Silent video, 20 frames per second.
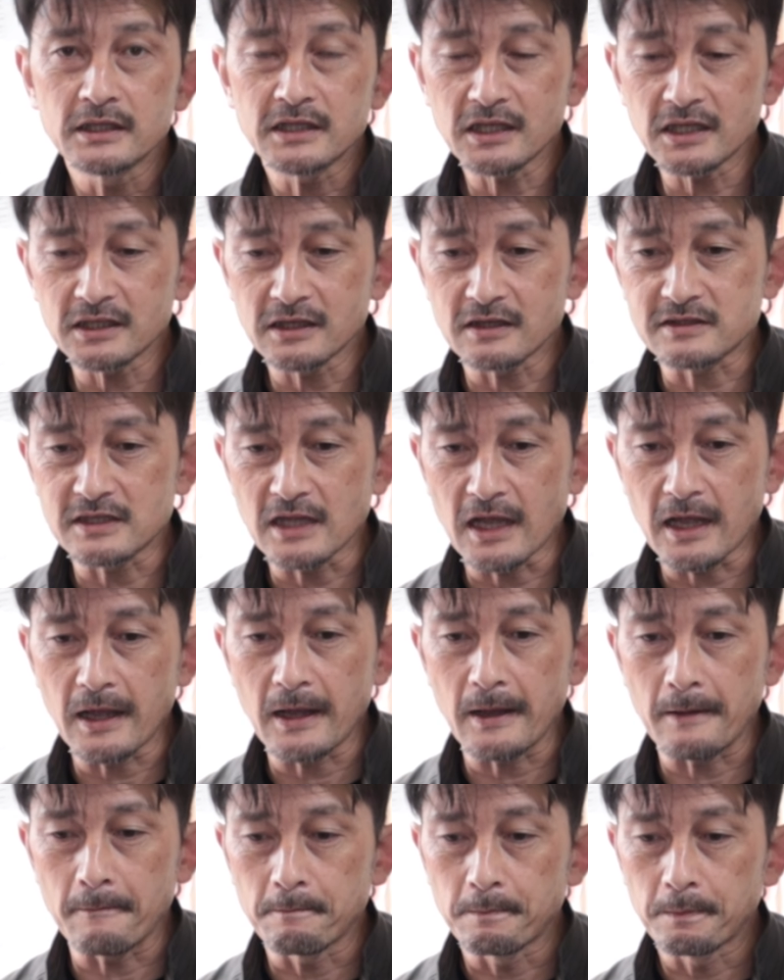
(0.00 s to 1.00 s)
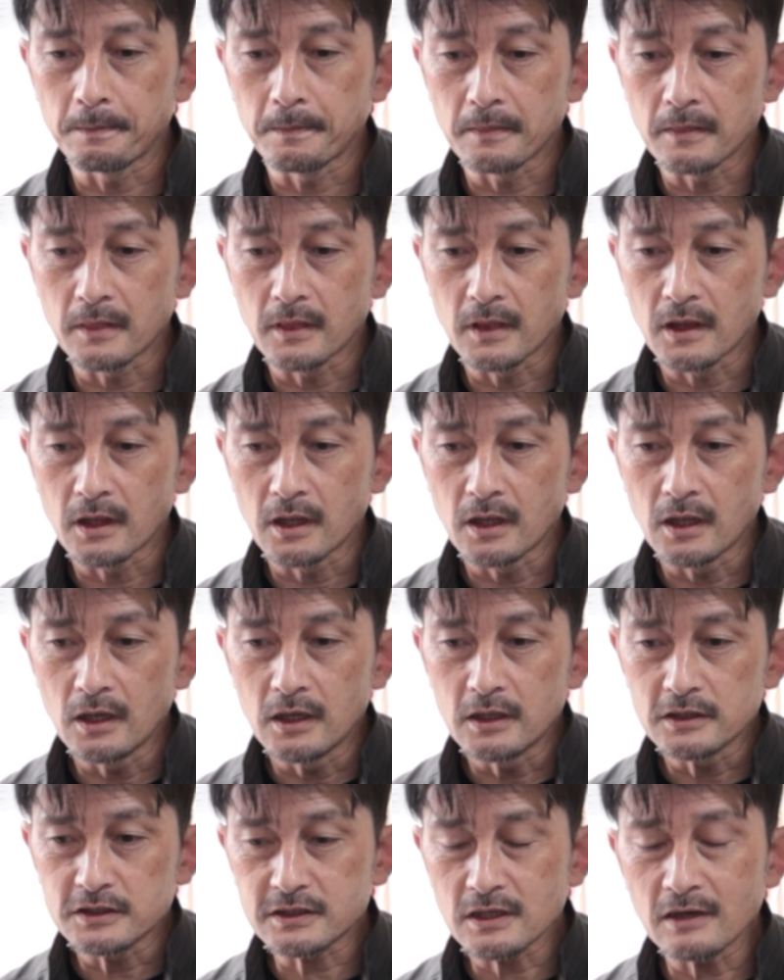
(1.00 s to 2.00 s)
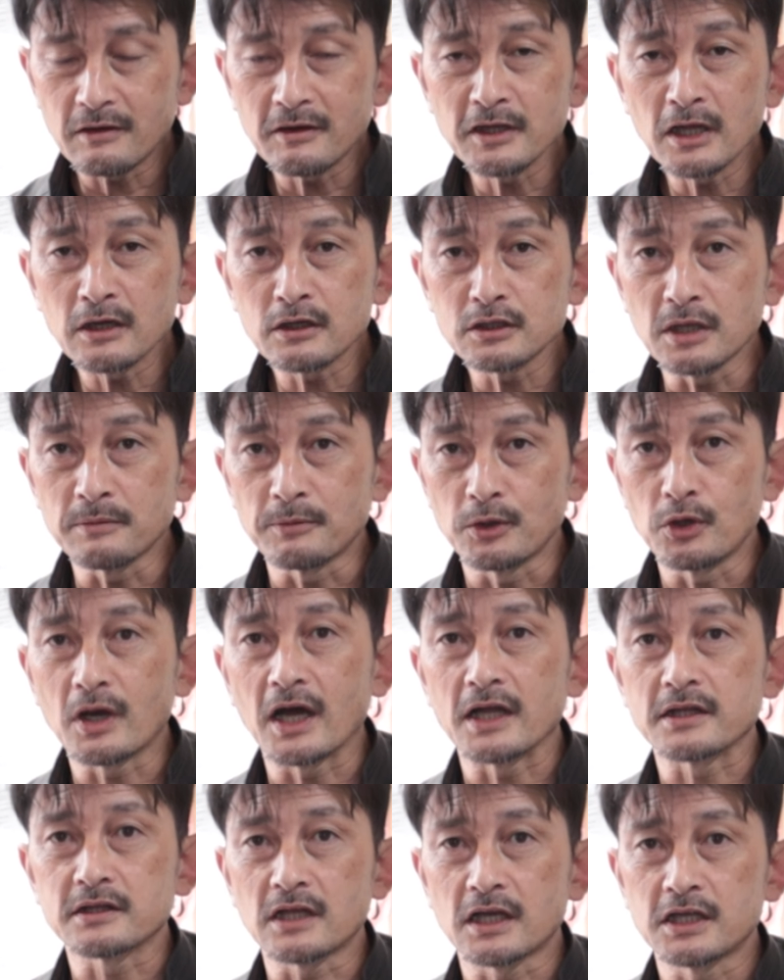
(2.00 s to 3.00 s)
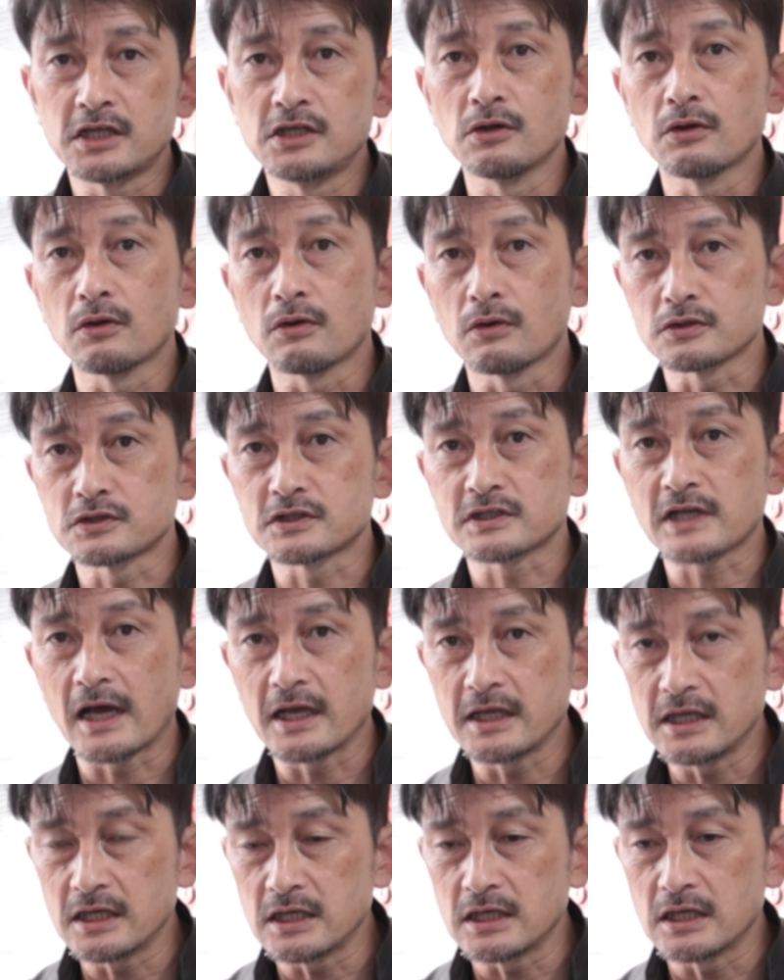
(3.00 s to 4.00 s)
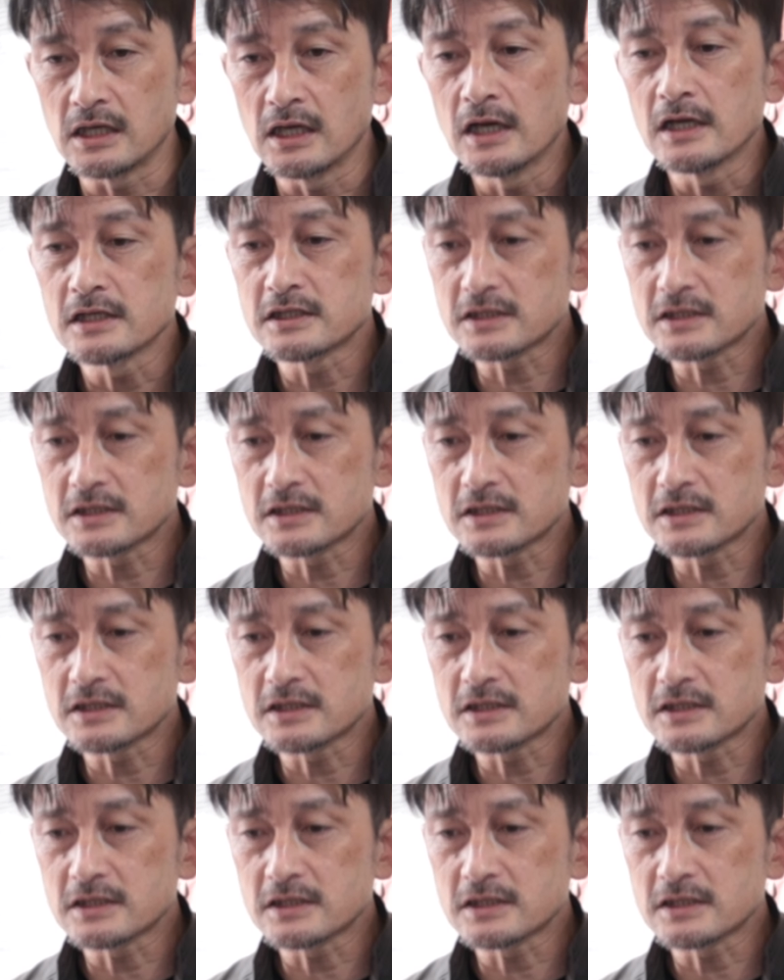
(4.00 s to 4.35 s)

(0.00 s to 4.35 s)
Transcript: ただですね、使わなくてもよかった費用を使い、